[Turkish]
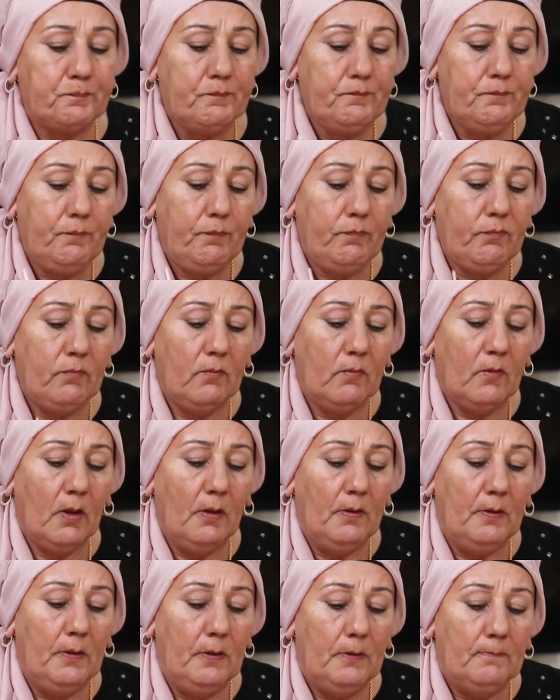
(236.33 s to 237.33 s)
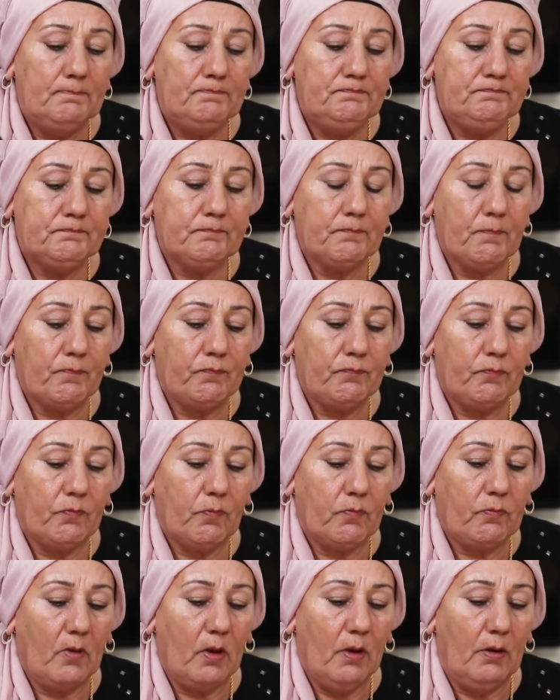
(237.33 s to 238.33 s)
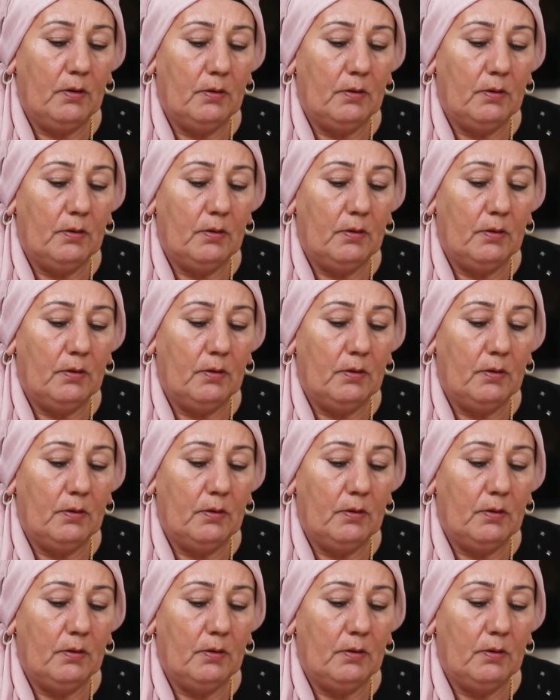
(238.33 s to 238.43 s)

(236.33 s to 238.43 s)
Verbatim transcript: Karar değiştirmiş olabilir ama boş ver.